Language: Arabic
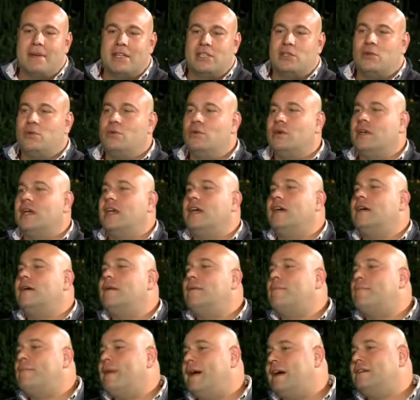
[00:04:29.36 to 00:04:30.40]

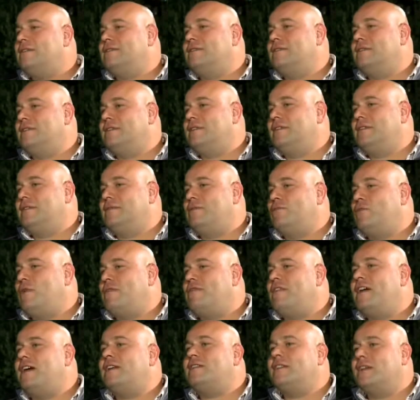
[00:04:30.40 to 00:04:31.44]
متروكه بعد
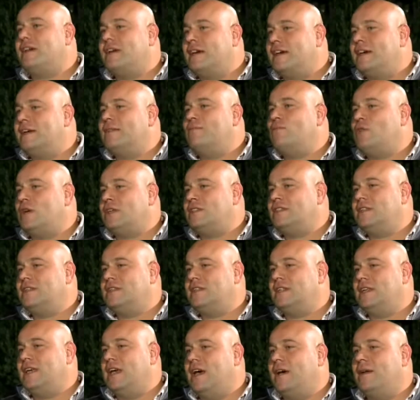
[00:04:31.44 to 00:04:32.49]
وفاه
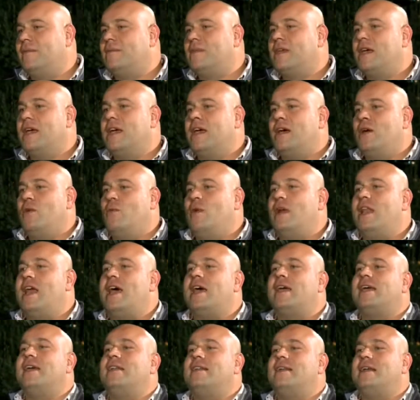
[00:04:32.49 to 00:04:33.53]
مؤسسيها
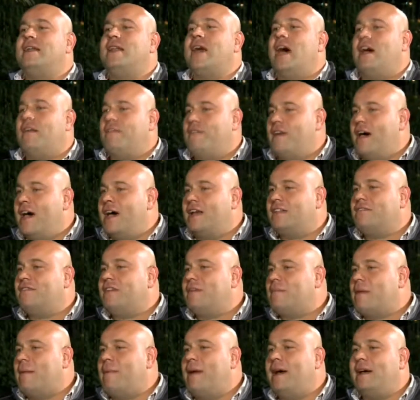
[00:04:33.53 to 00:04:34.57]
ولكن الاحفاد
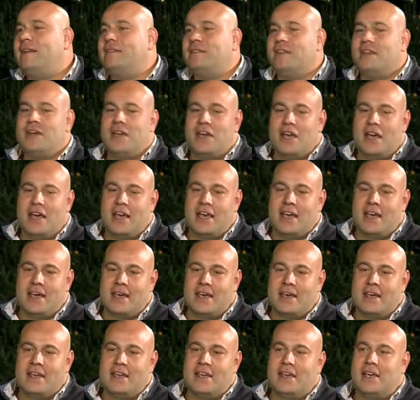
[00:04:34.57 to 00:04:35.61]
فيما بعد
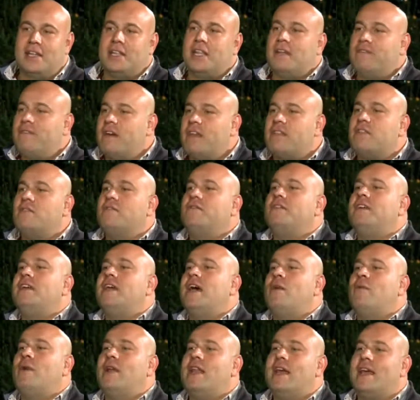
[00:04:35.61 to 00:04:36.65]
احتفظوا
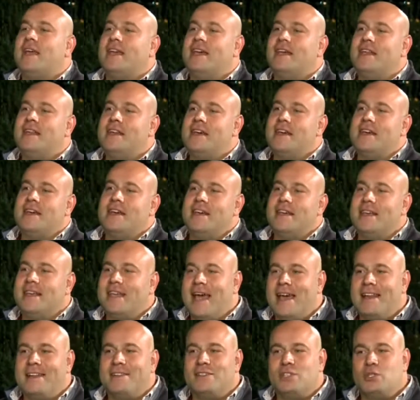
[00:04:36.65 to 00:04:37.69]
فيها ولكن
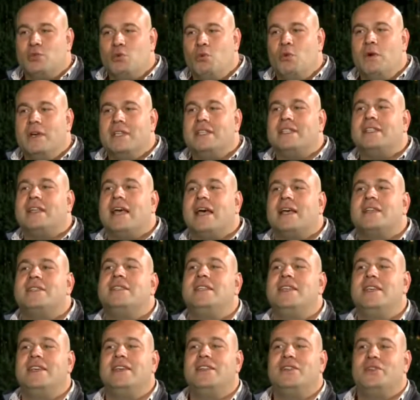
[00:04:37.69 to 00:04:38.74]
كان سوء
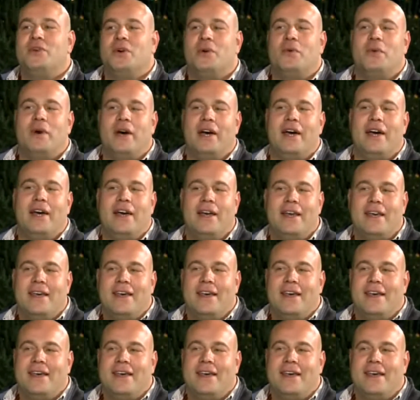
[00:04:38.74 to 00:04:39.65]
التخزين هو